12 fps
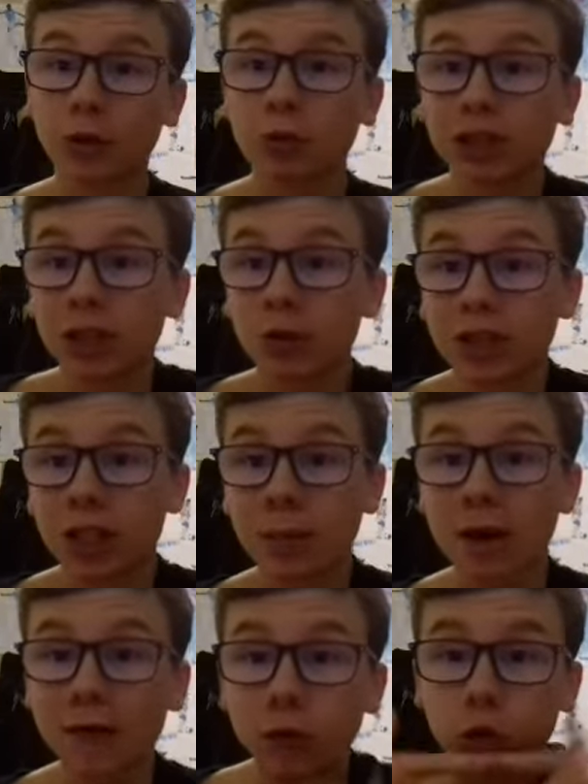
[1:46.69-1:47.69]
T'es obligé d'aller au
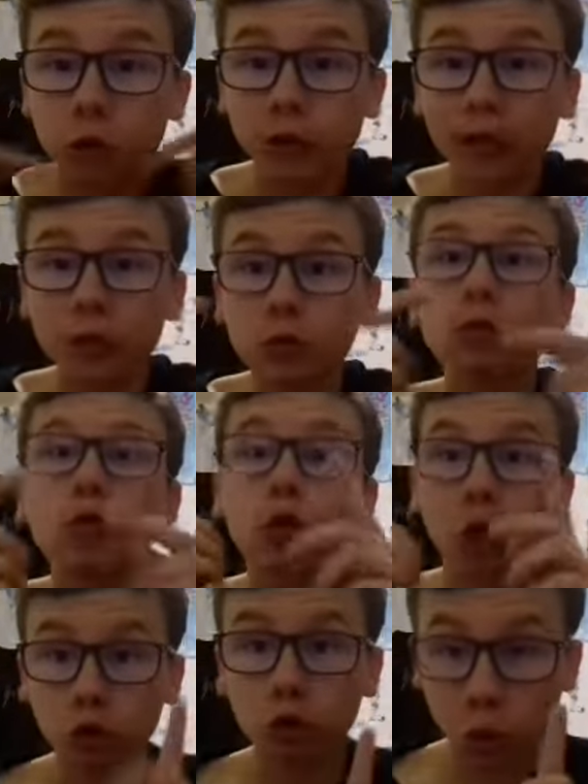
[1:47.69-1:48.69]
cinéma avec le sourire. Ou,
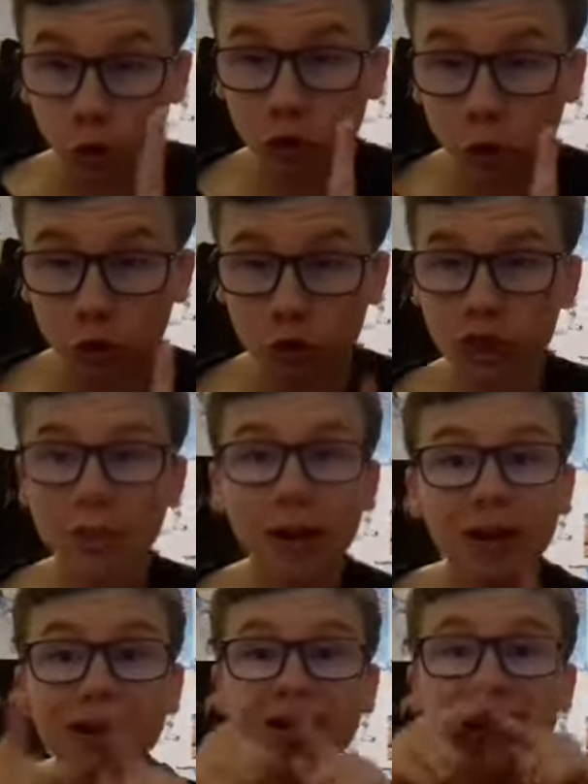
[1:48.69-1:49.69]
quand tu ressors du
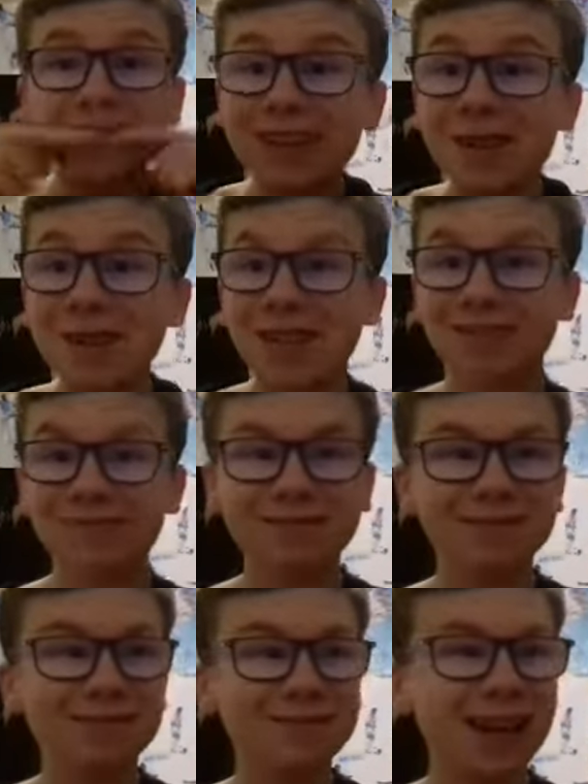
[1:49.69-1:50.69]
cinéma, t'es comme ça.
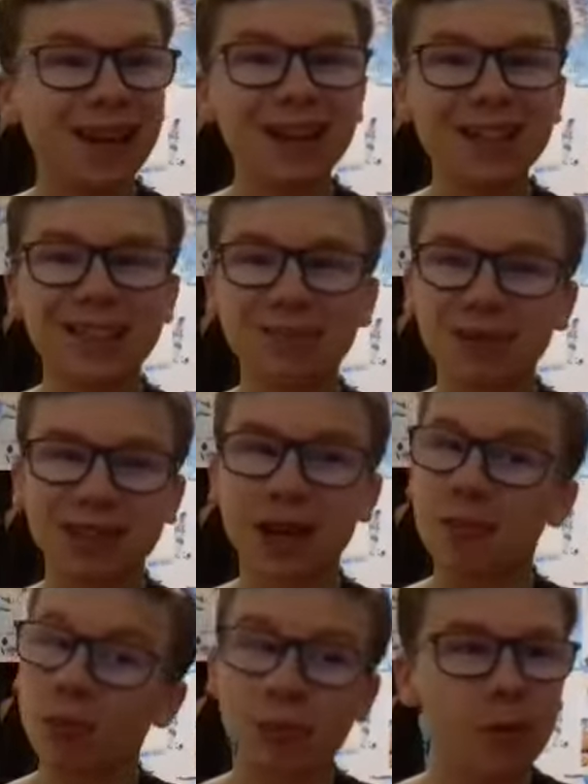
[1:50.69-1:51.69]
Ah, j'ai passé
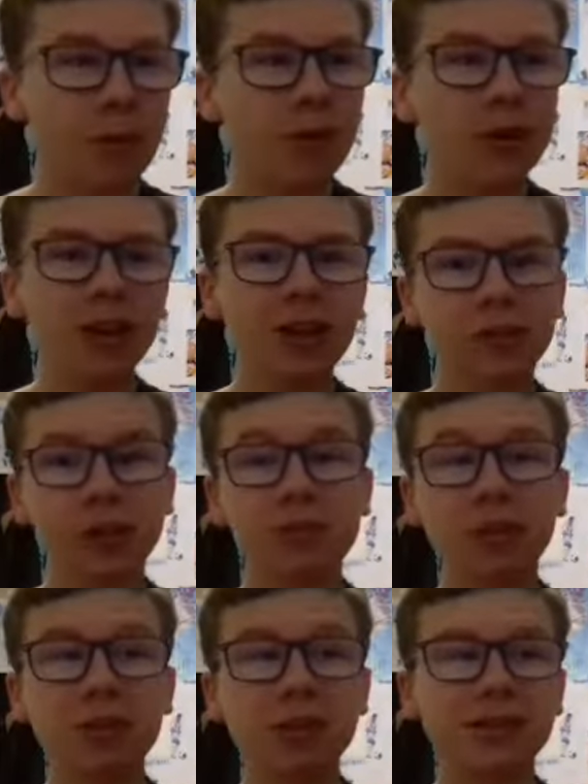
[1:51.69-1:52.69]
un bon moment. T'as avec
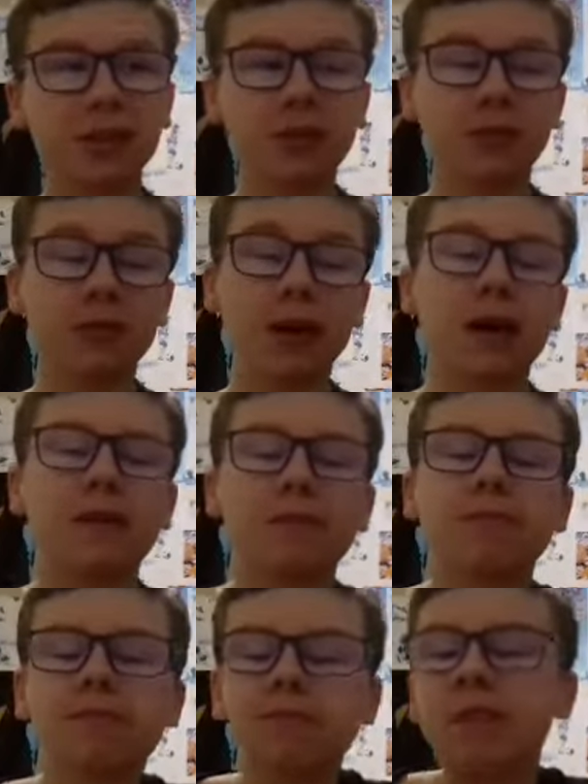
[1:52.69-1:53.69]
Batman, t'es un. Bah,
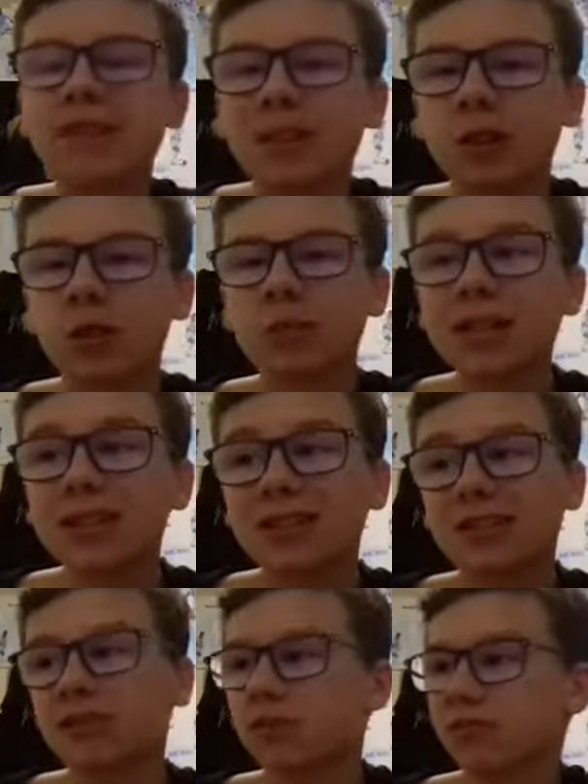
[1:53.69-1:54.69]
DC Comics,
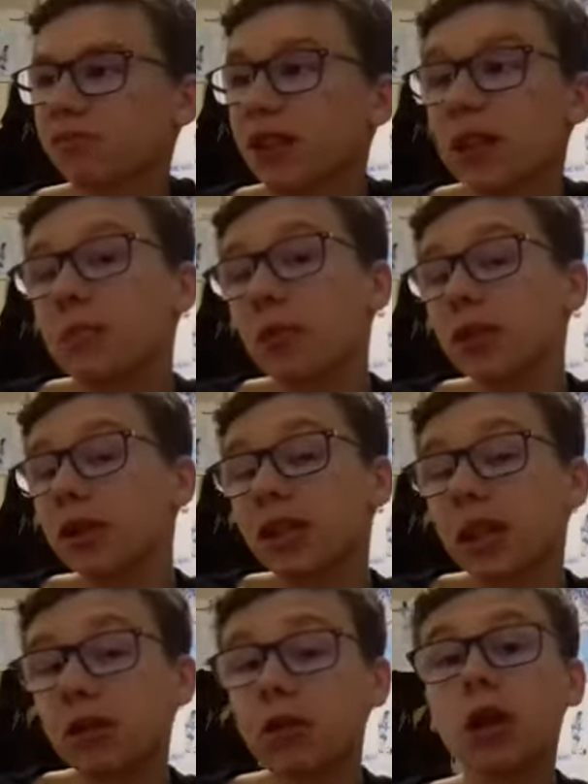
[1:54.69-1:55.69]
ça dépend de
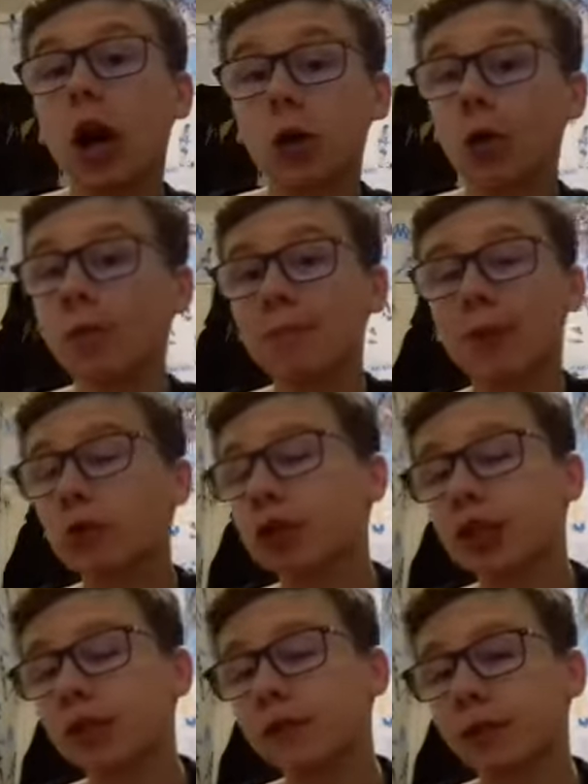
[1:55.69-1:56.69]
lesquels. Ah, même par
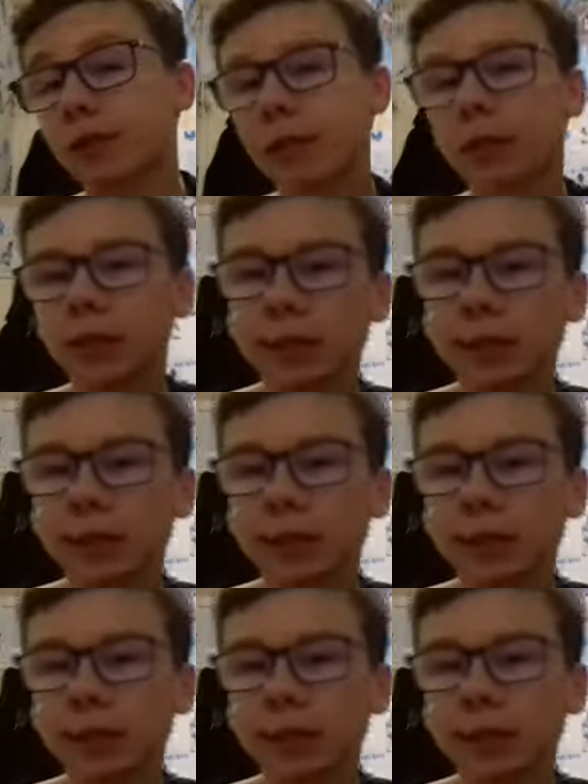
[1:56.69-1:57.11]
contre, j'ai kiffé.